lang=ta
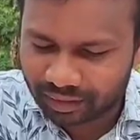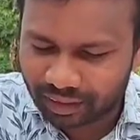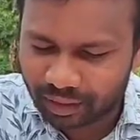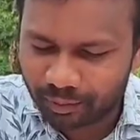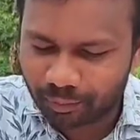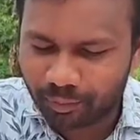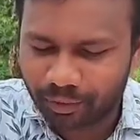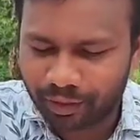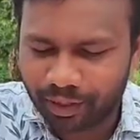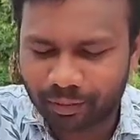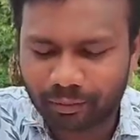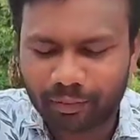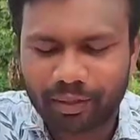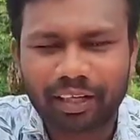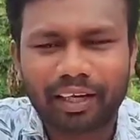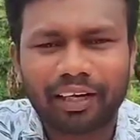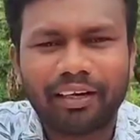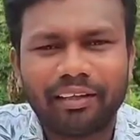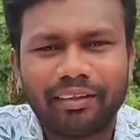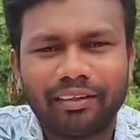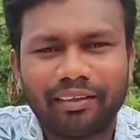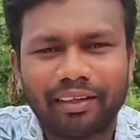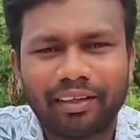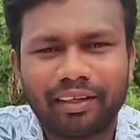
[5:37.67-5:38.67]
எப்படி நம்மளை
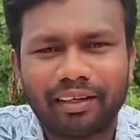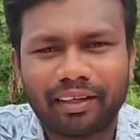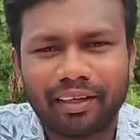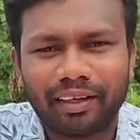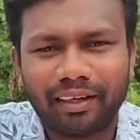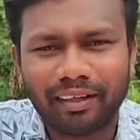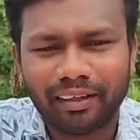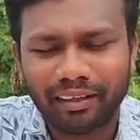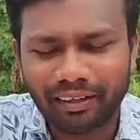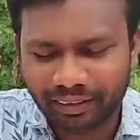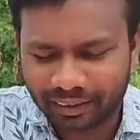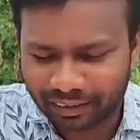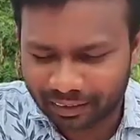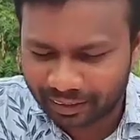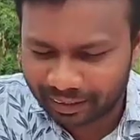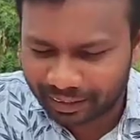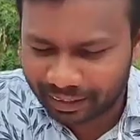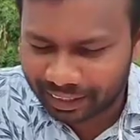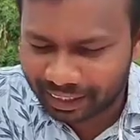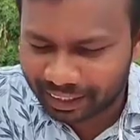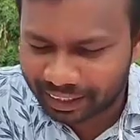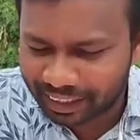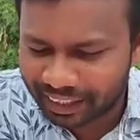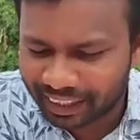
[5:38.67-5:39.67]
அழைத்தாரா
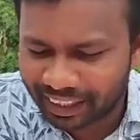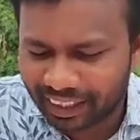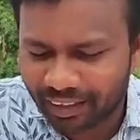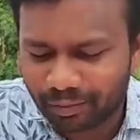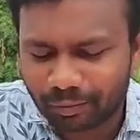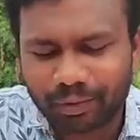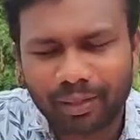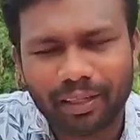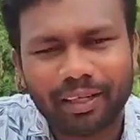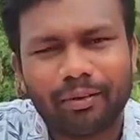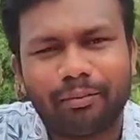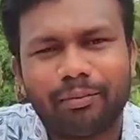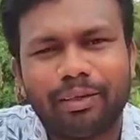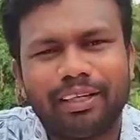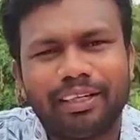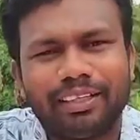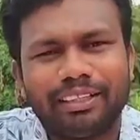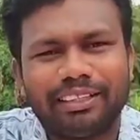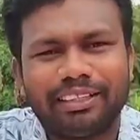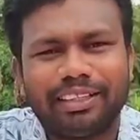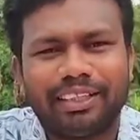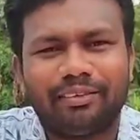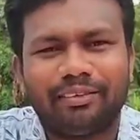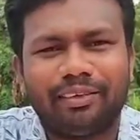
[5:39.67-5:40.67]
கிரிகளின்படி நம்மை
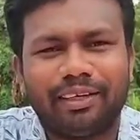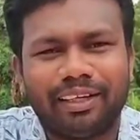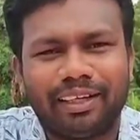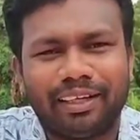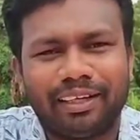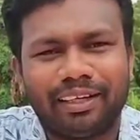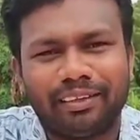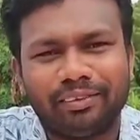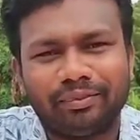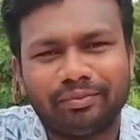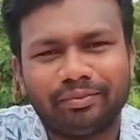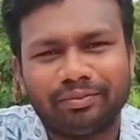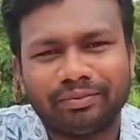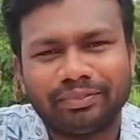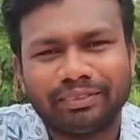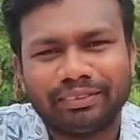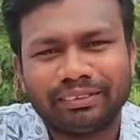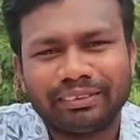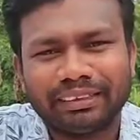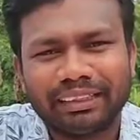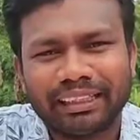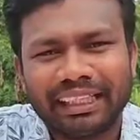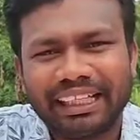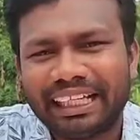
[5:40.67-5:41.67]
ரட்சிக்கவில்லையா
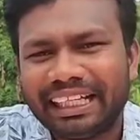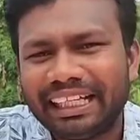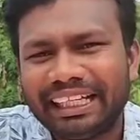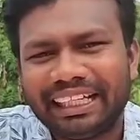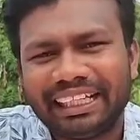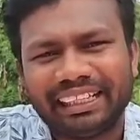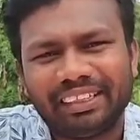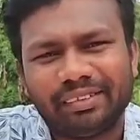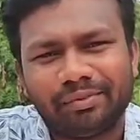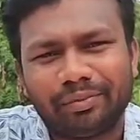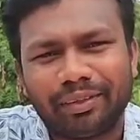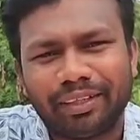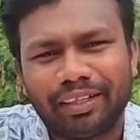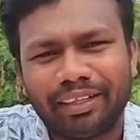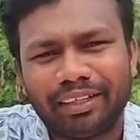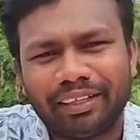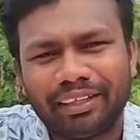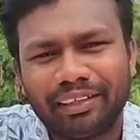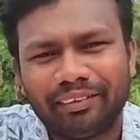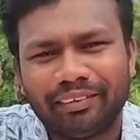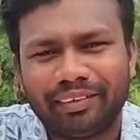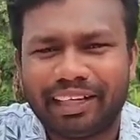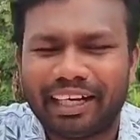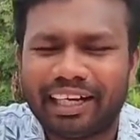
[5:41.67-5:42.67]
கிரிகைகளின்படி
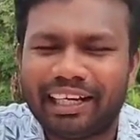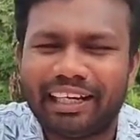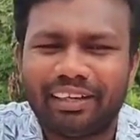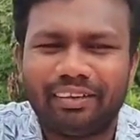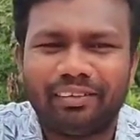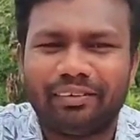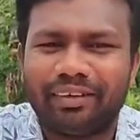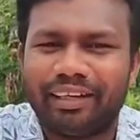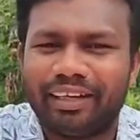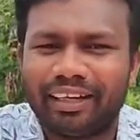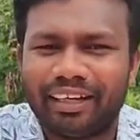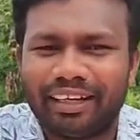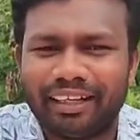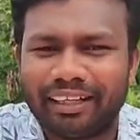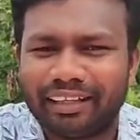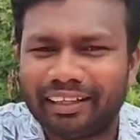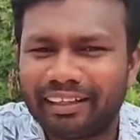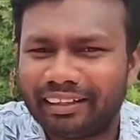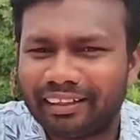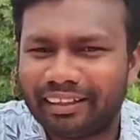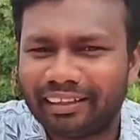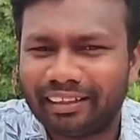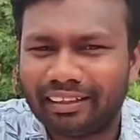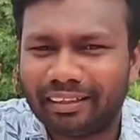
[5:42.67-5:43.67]
இவன் நல்லவன்
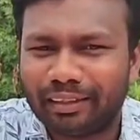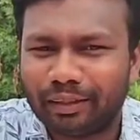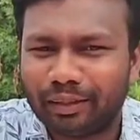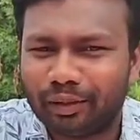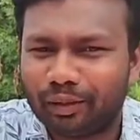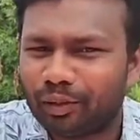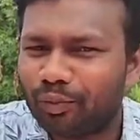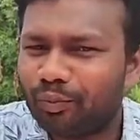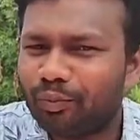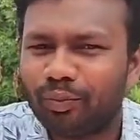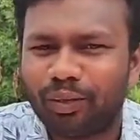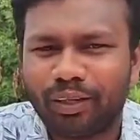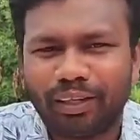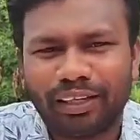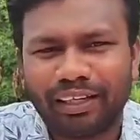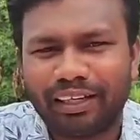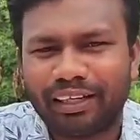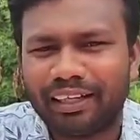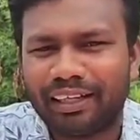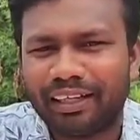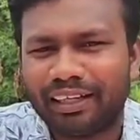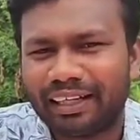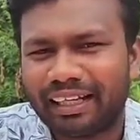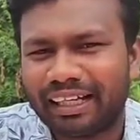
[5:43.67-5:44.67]
ரொம்ப
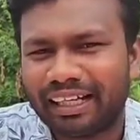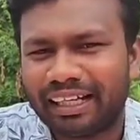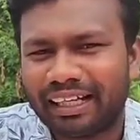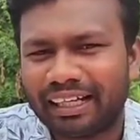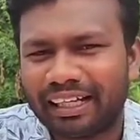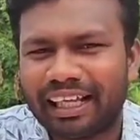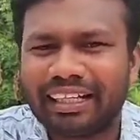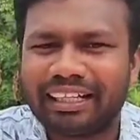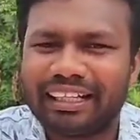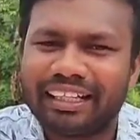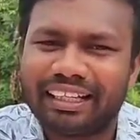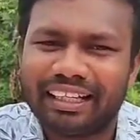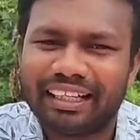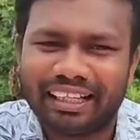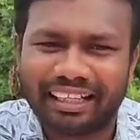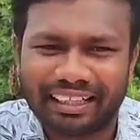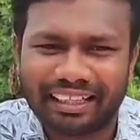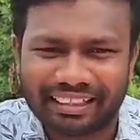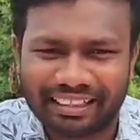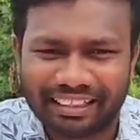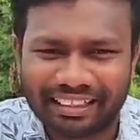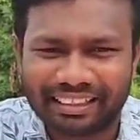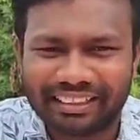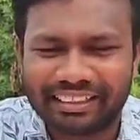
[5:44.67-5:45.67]

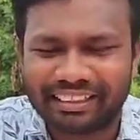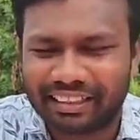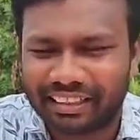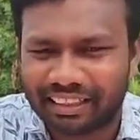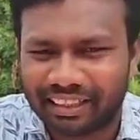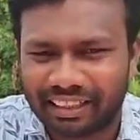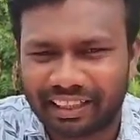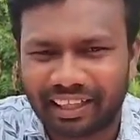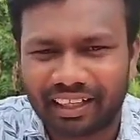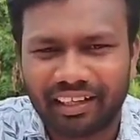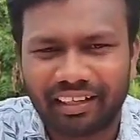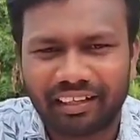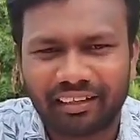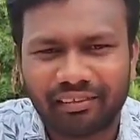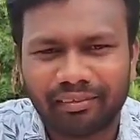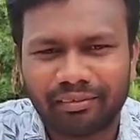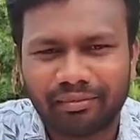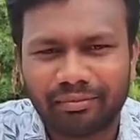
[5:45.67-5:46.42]
நற்கிரியைகளை செஞ்சுக்கிட்டு இருக்கிறான்